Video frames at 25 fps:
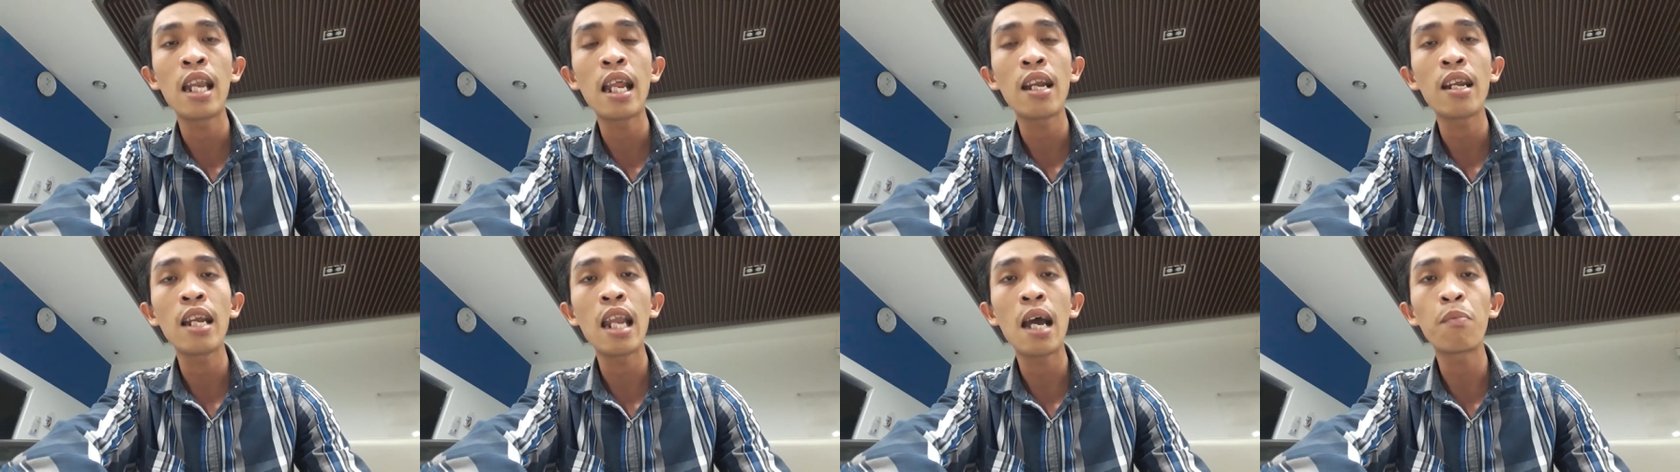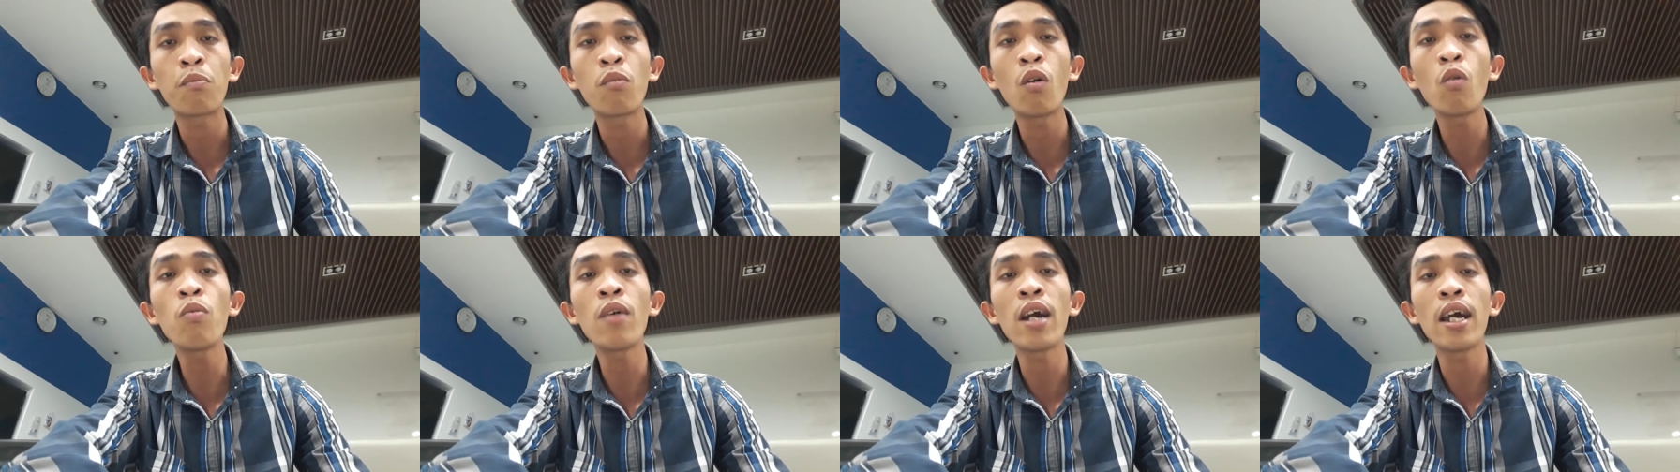5
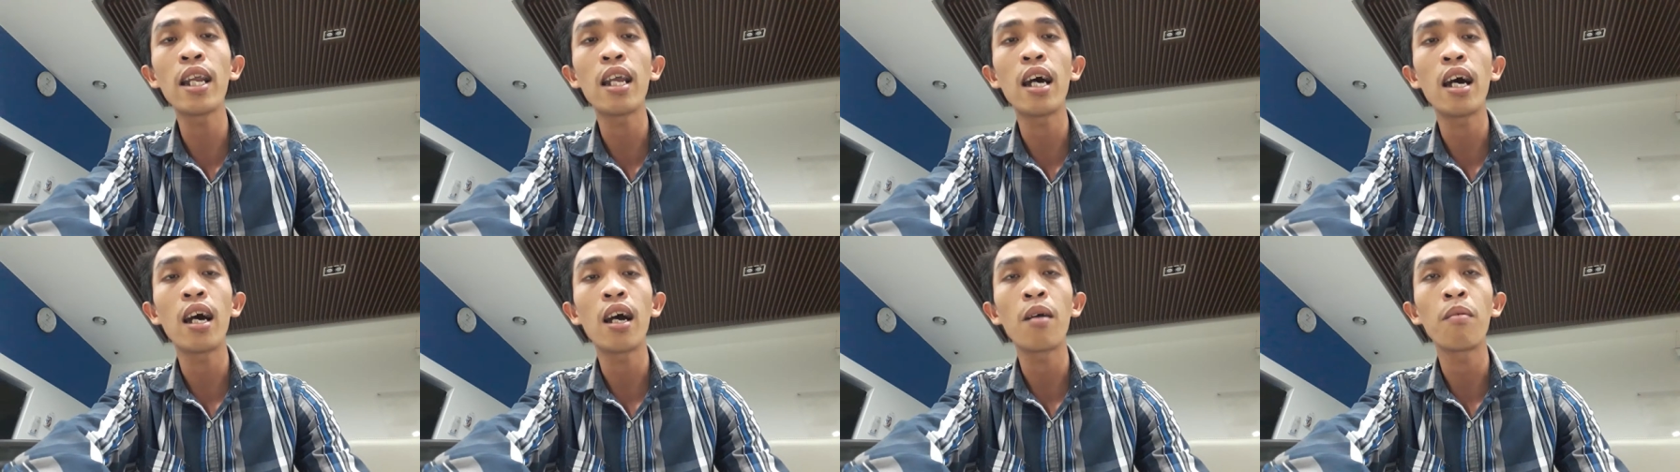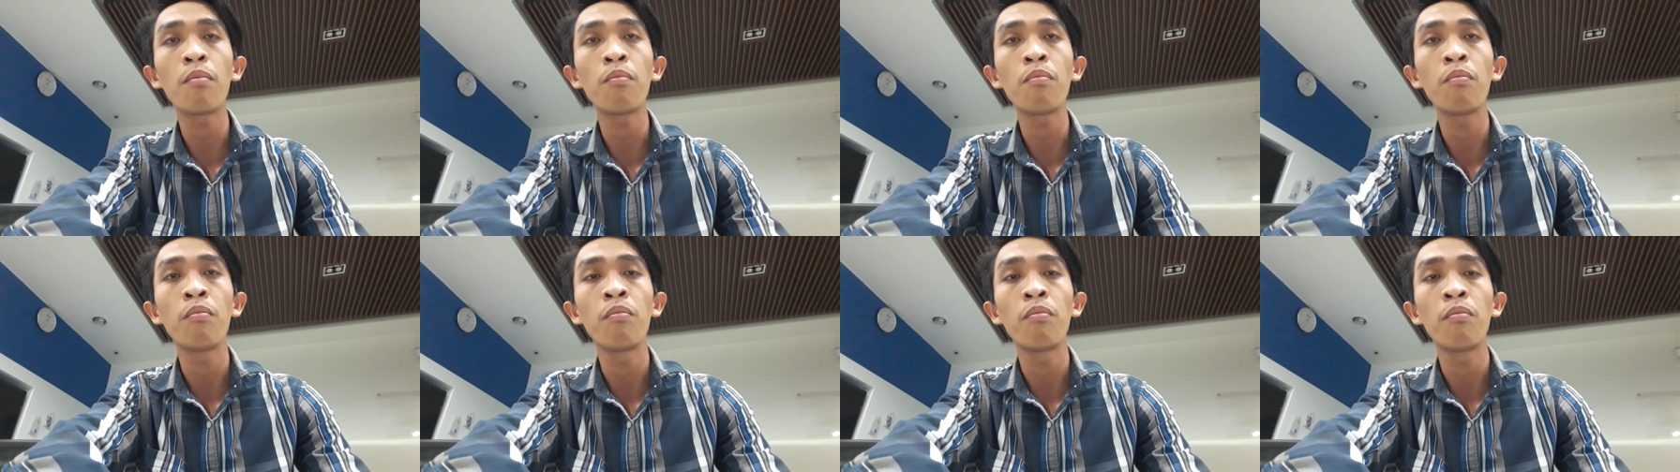phút hay là
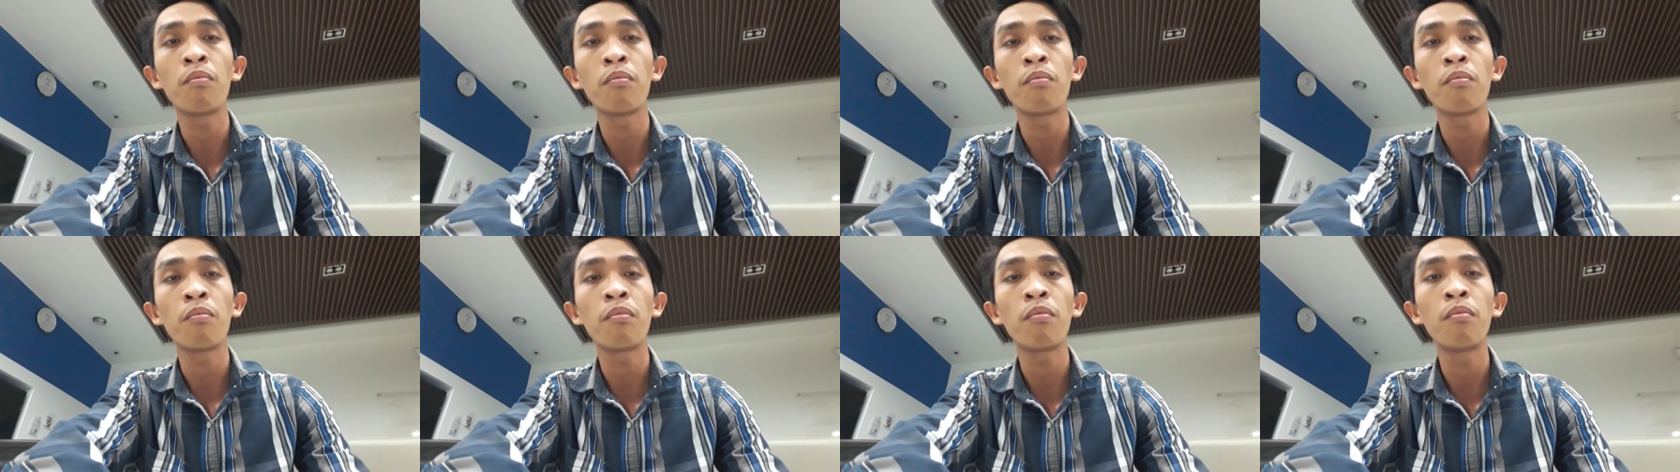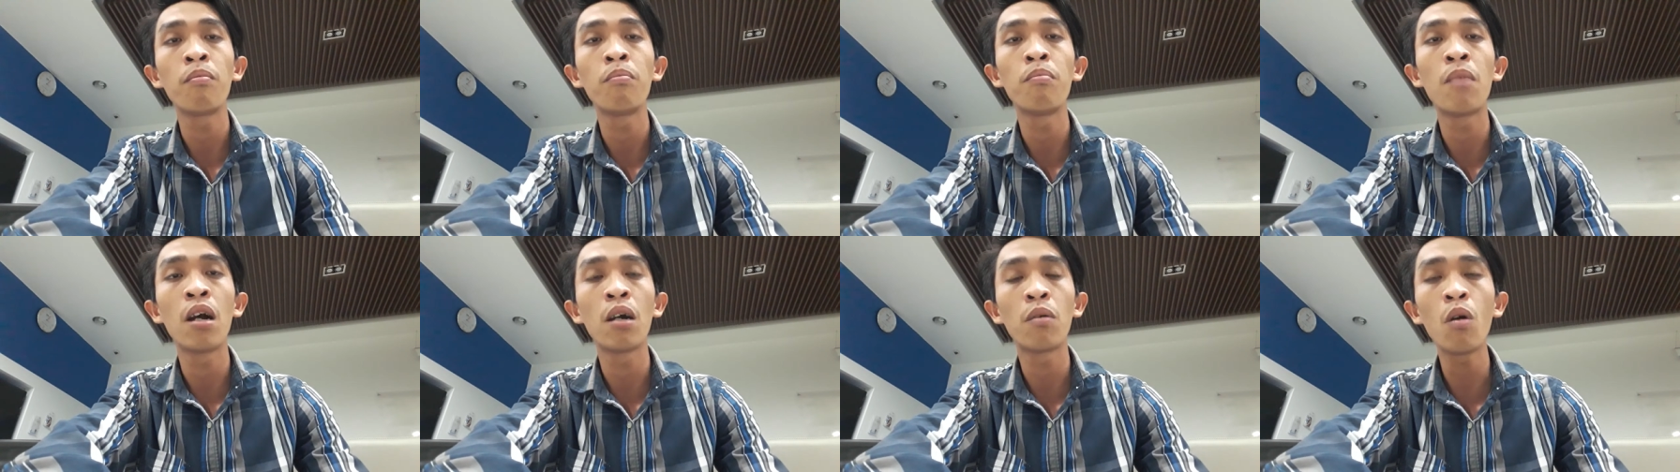
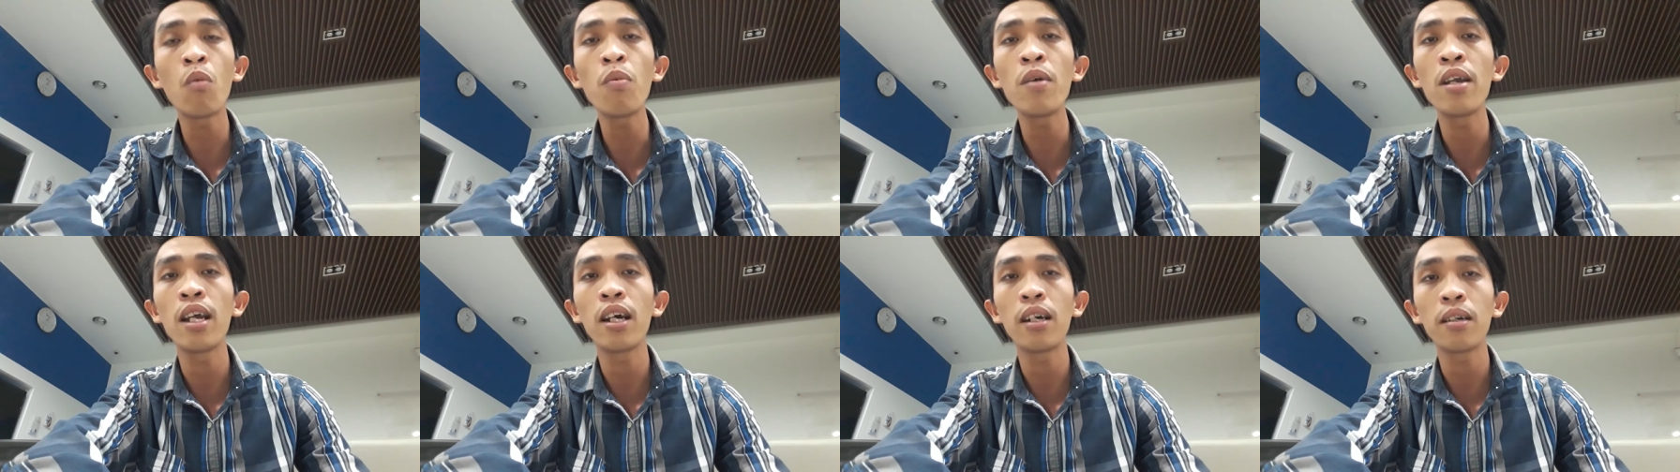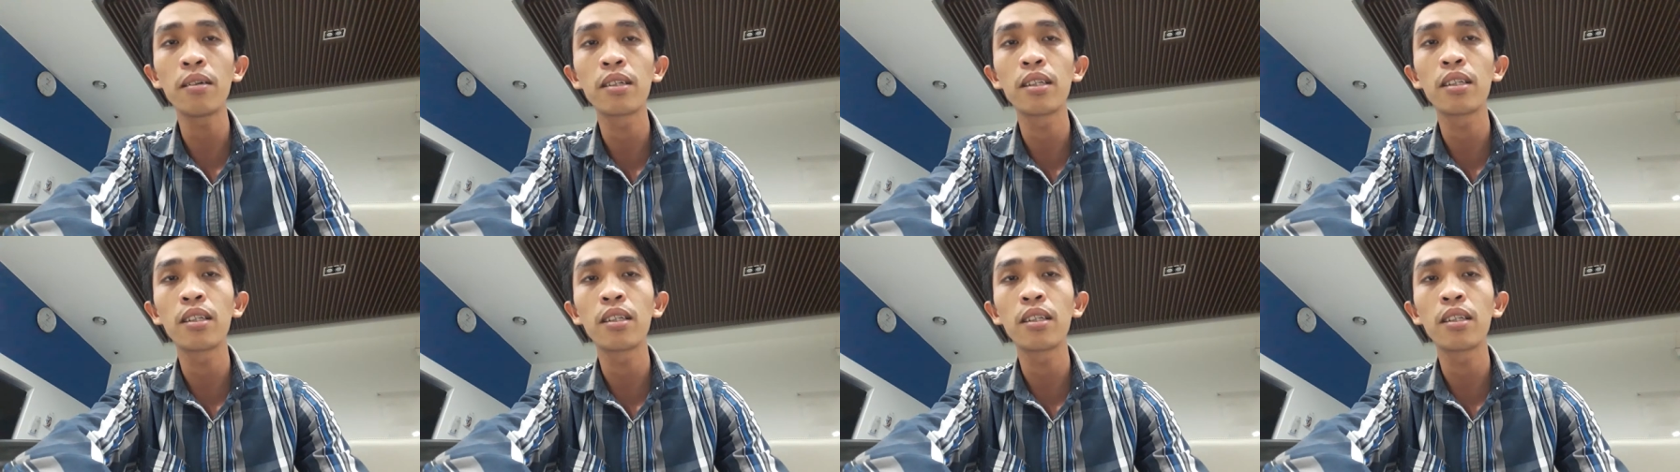10 phút gì đó